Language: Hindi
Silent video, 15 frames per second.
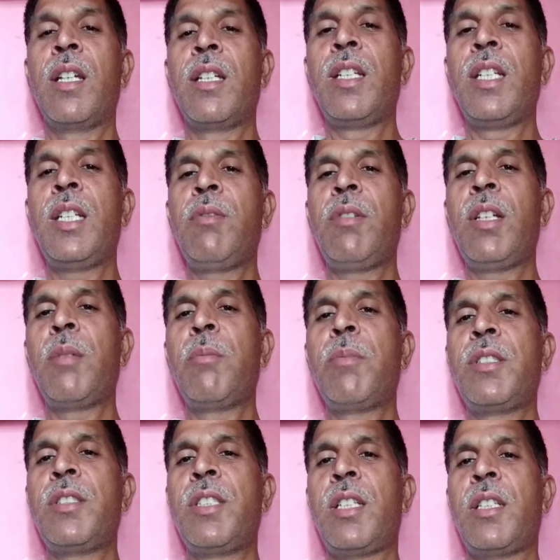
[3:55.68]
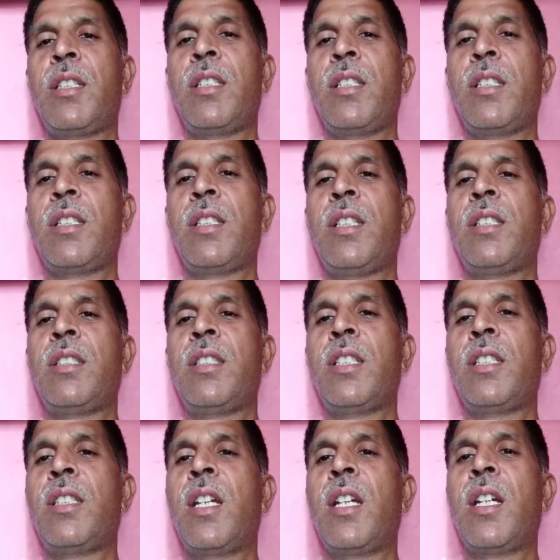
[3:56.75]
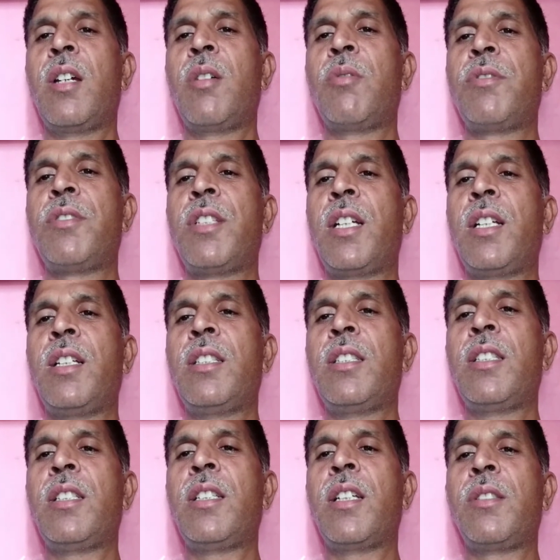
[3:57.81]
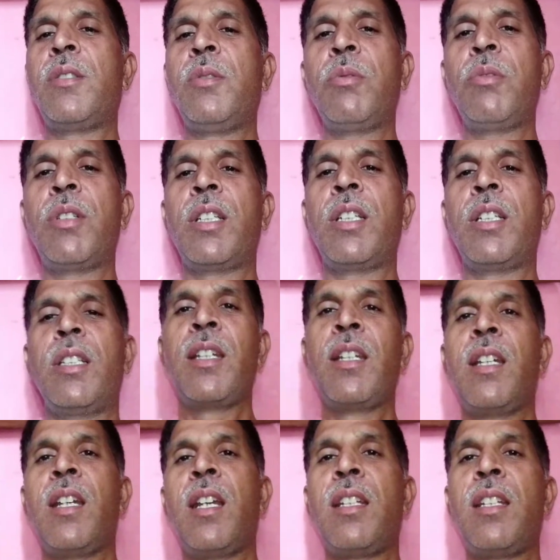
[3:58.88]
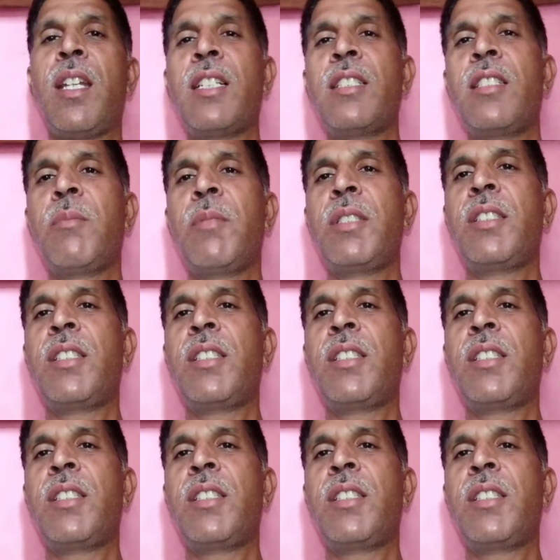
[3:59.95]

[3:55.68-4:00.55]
निर्विलंब चेत यह चेतना और जागृति का युग है ना समझ